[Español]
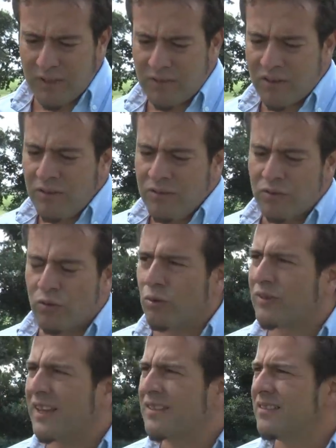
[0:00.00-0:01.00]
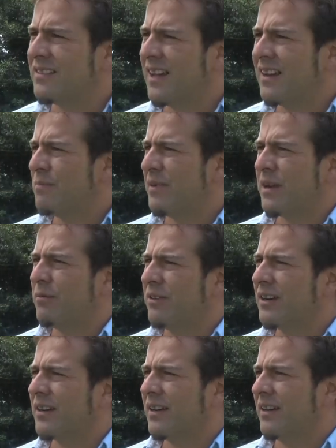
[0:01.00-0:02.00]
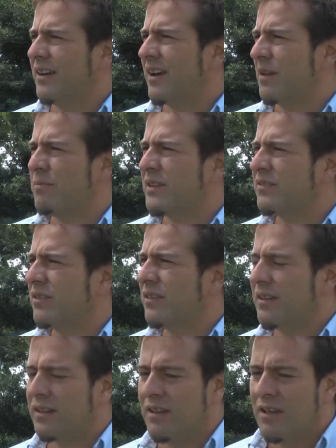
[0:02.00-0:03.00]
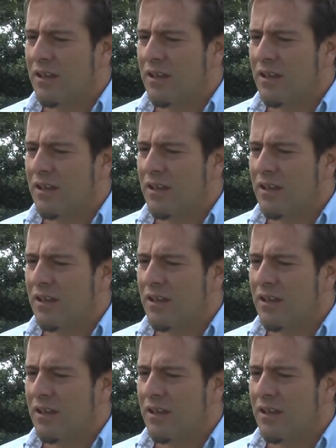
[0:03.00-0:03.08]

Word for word: son sustanciales para poder generar espacios de